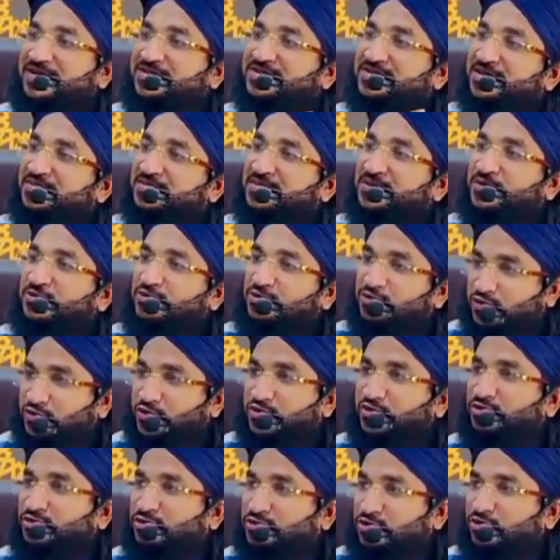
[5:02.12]
बेश नबी
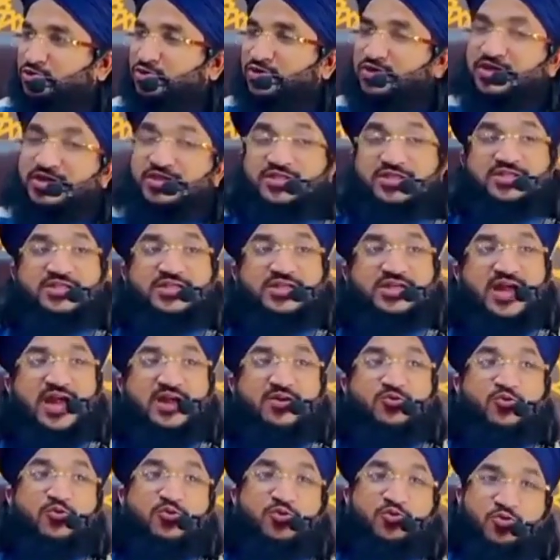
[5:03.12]
हुजूर को छोड़कर जितने
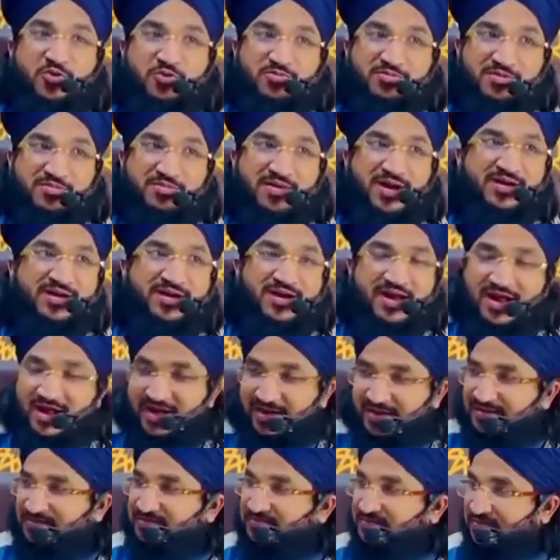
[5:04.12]
आए उनको भी मान
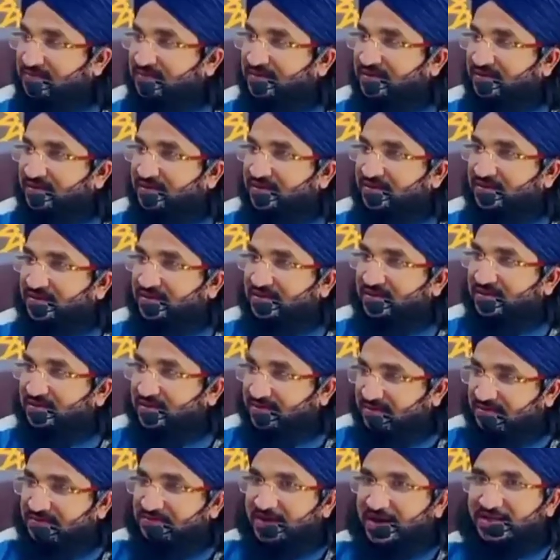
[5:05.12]
रहा है
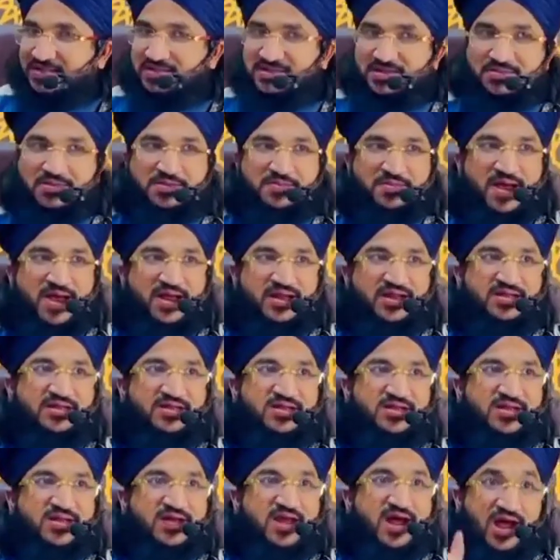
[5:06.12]
बात समझ में आ
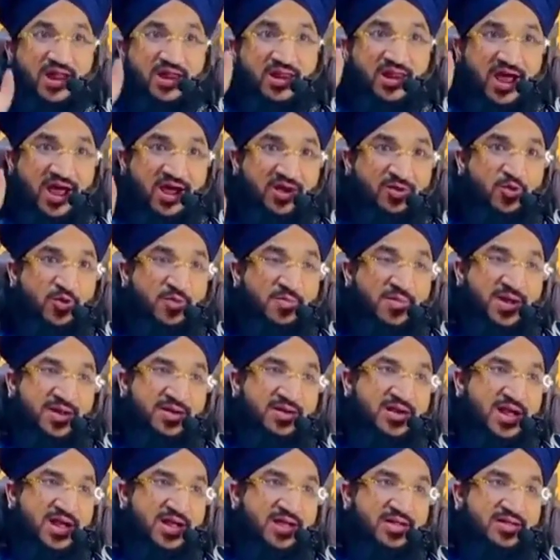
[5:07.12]
रही अल्लाह को
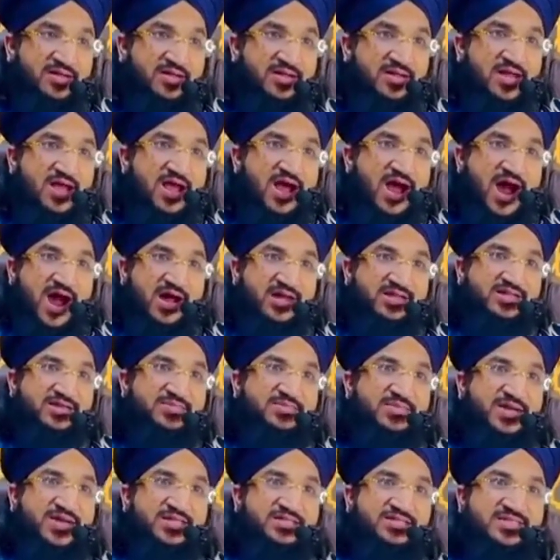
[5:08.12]
मान रहा है
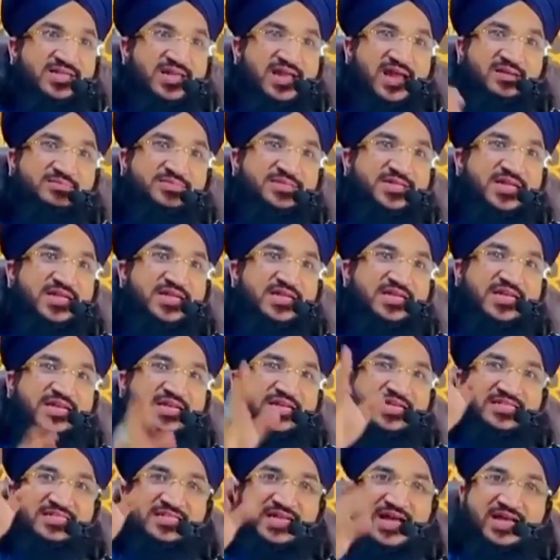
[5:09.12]
आदम सलाम से
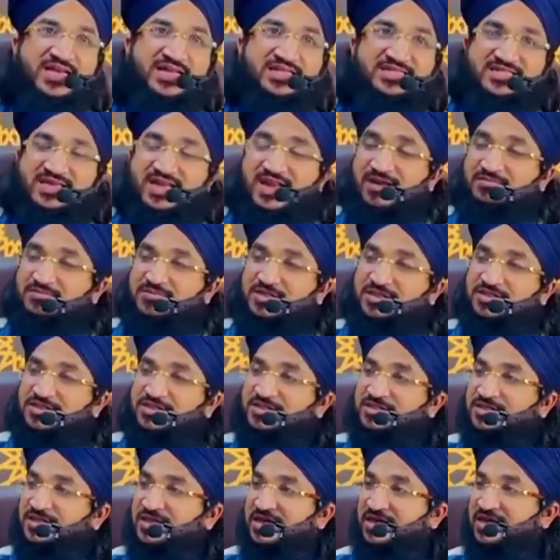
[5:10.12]
लेकर ईसा सलाम तक
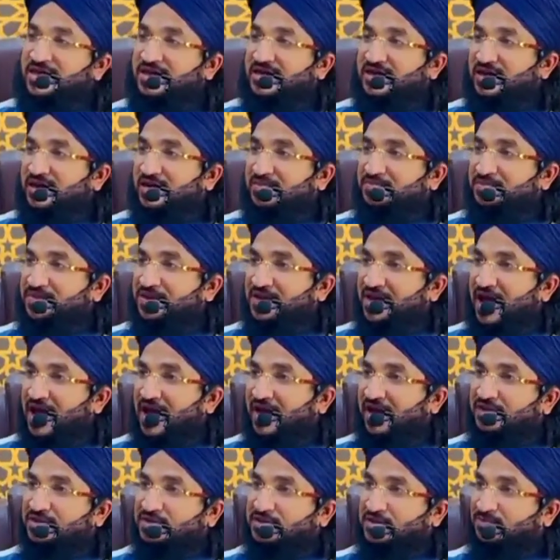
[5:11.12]
जितने
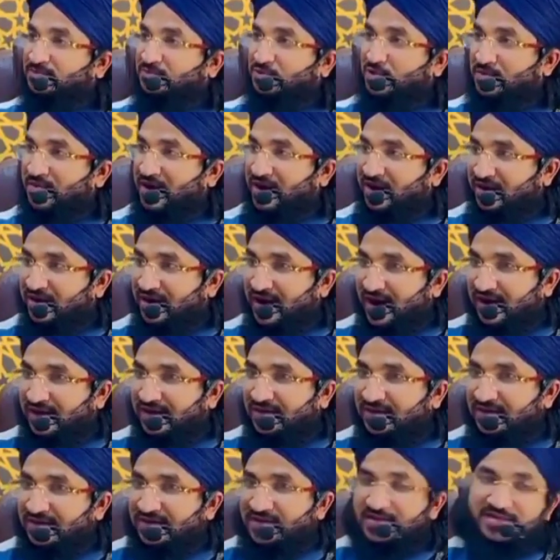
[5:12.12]
अम्बिया है सबको मान रहा
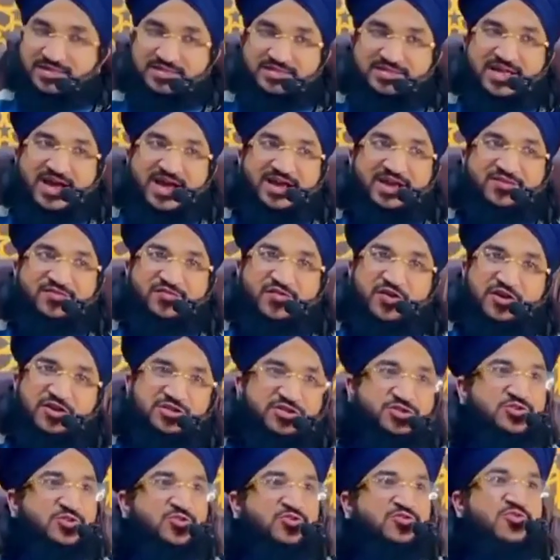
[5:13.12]
है सारे
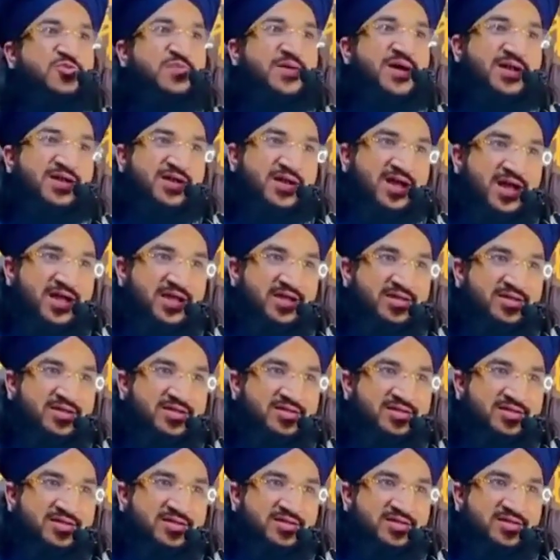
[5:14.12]
फरिश्तों को मान रहा
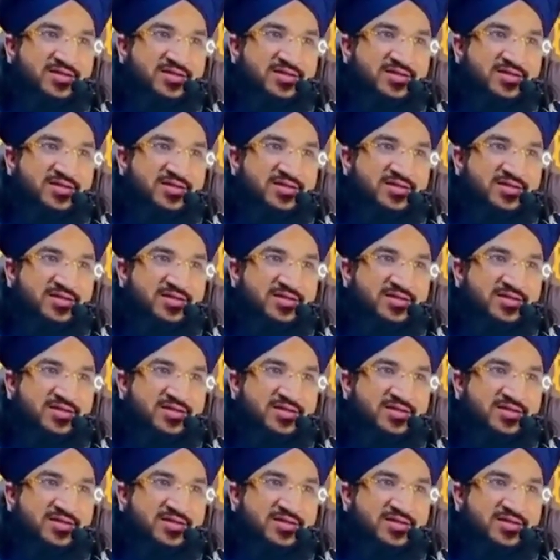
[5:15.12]
है